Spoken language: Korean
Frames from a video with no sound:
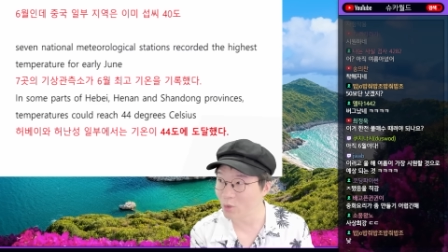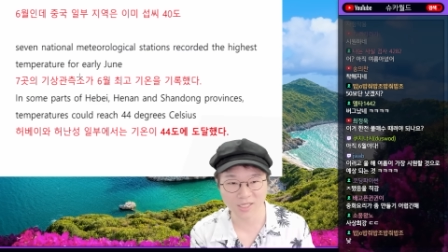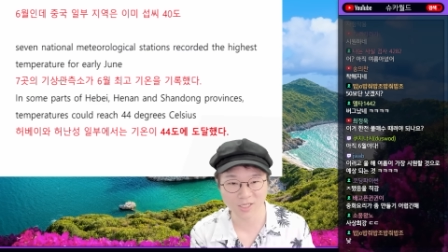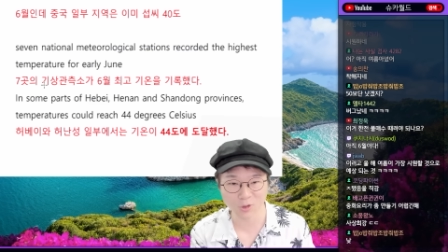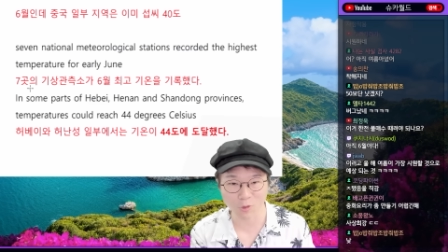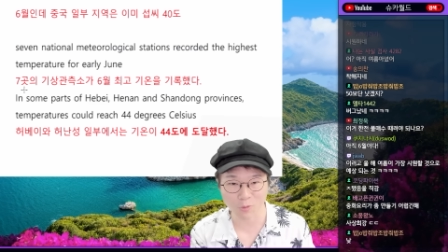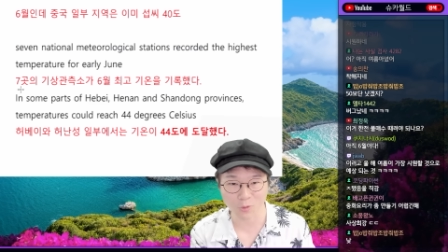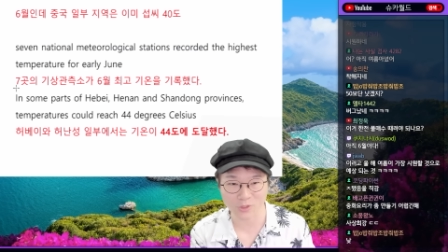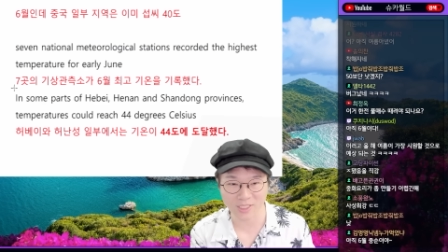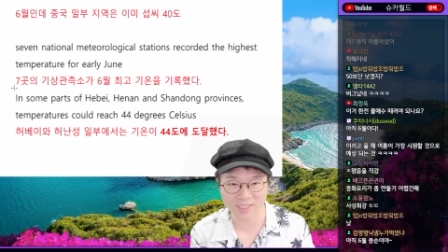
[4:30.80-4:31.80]

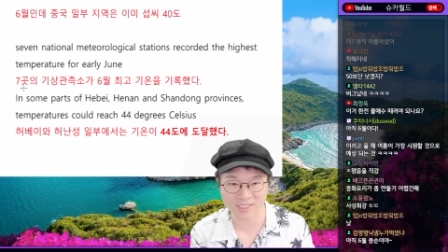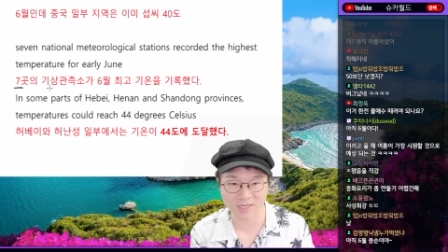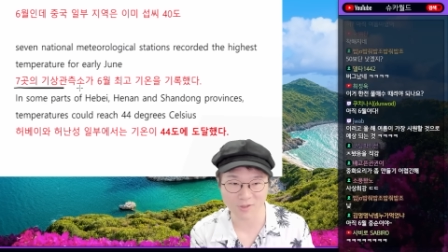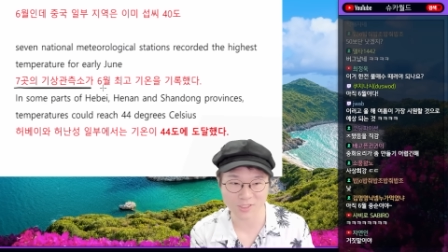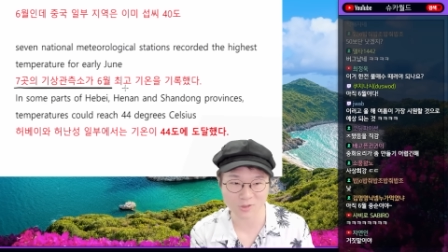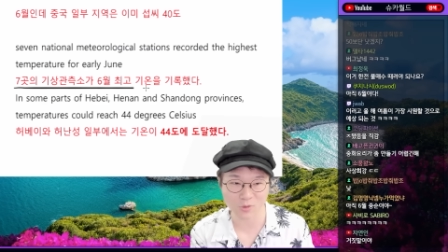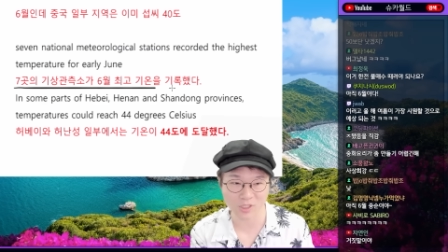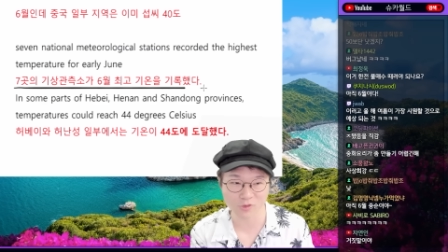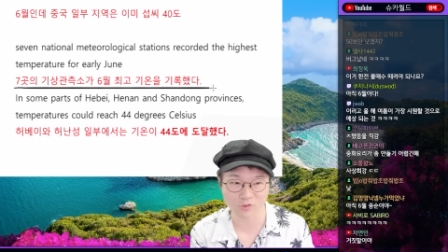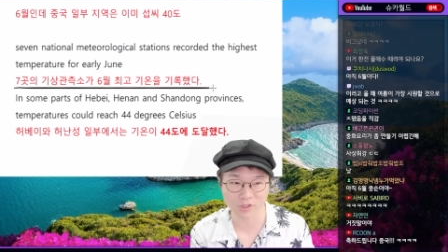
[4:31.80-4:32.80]
7곳의
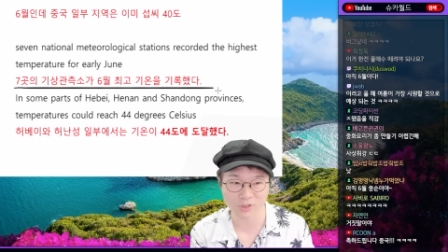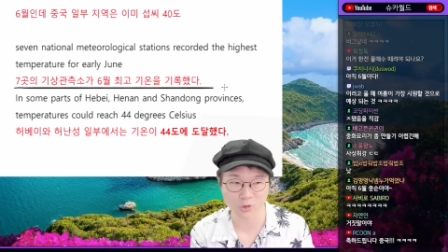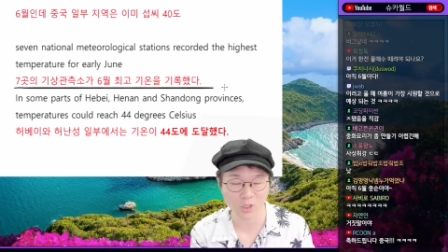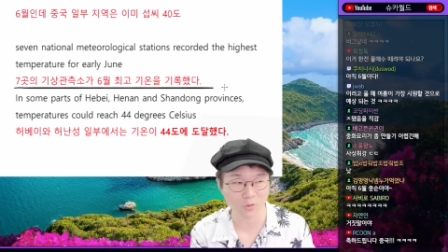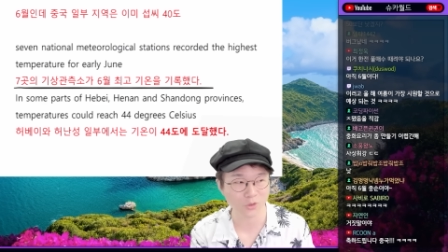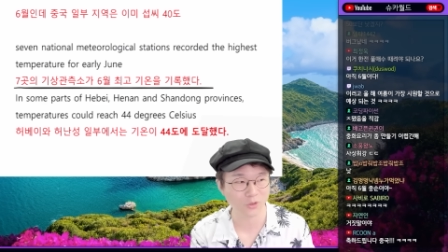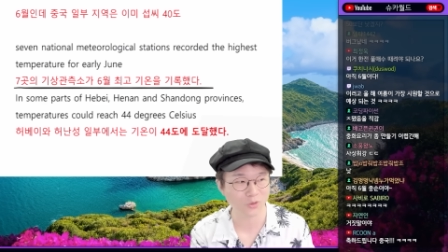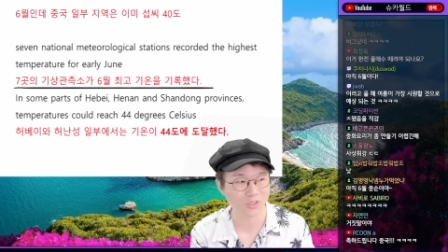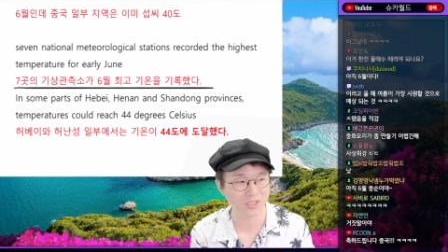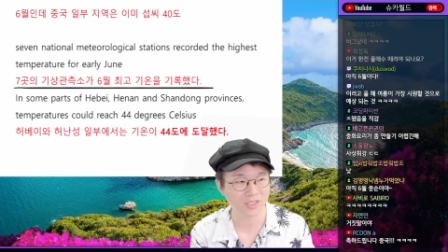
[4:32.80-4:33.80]
기상관측소가 6월 최고
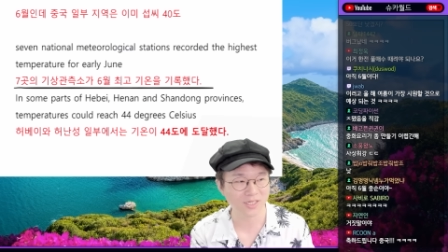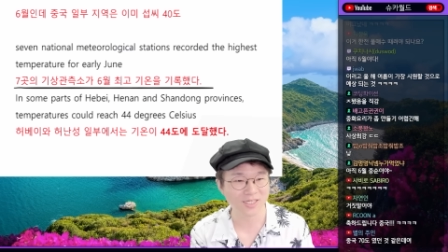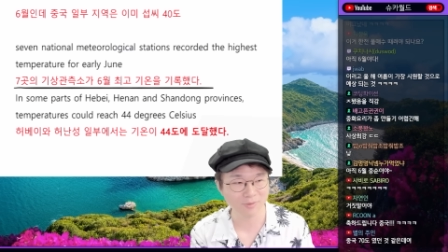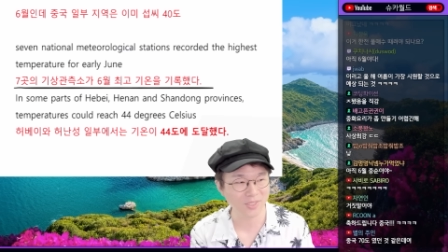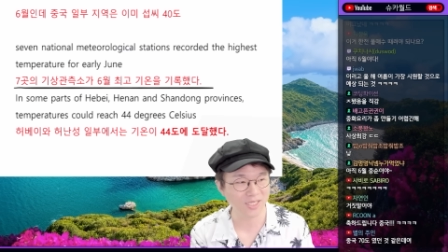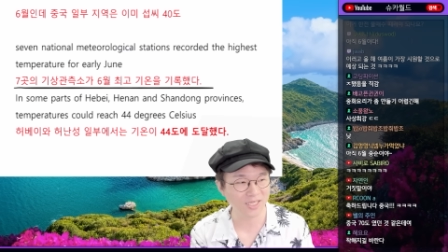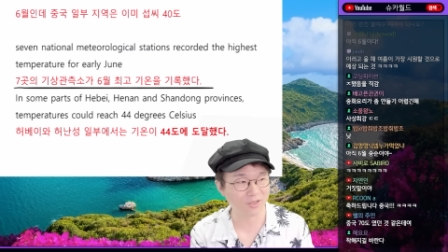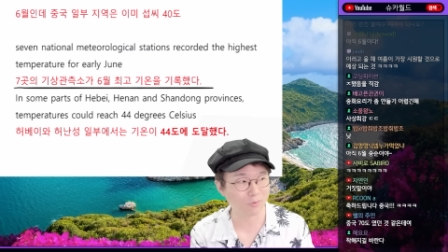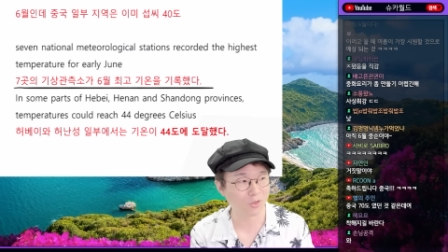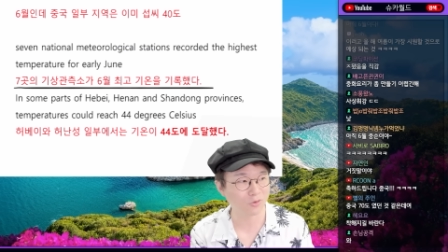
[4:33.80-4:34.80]
기온을 이미
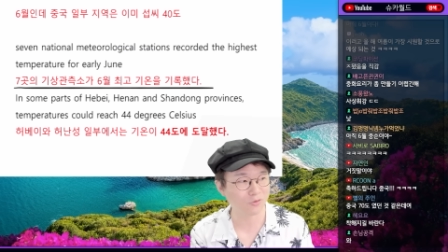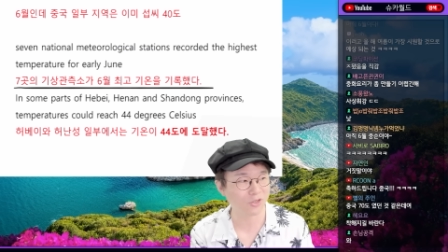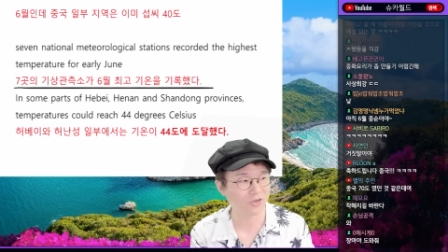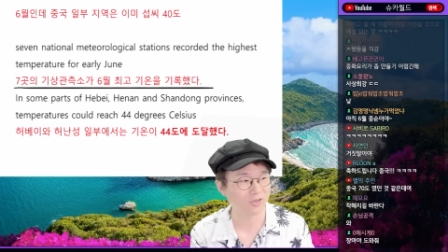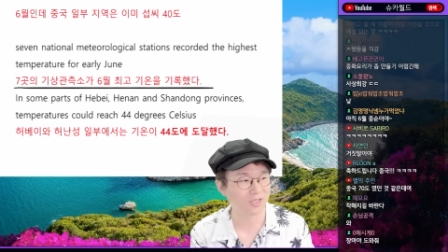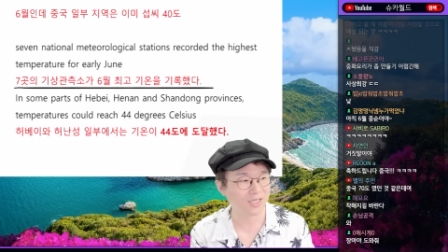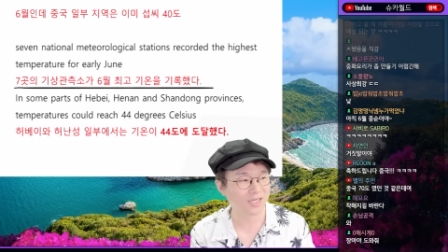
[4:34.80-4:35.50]
넘었고요.